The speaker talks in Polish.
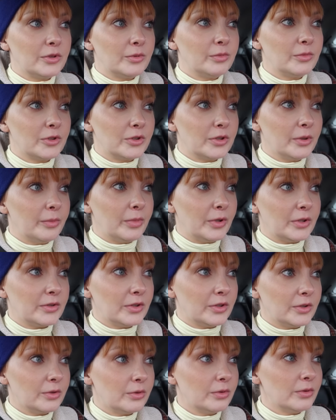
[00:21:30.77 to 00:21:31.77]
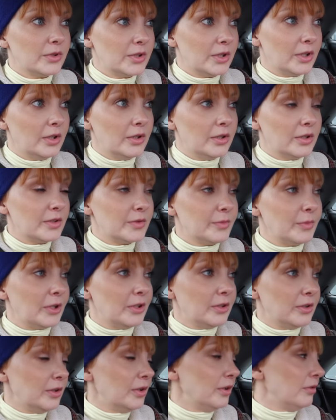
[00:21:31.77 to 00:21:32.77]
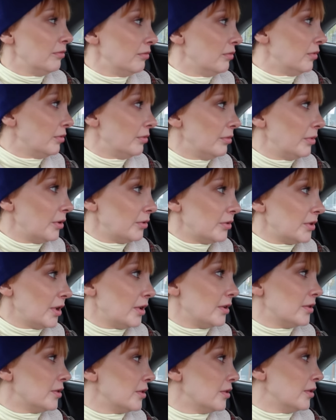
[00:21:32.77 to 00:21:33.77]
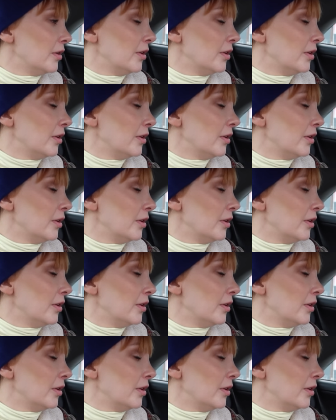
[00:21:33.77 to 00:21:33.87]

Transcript: że można pracować krócej, ale na zmianę, nie? No miał sens.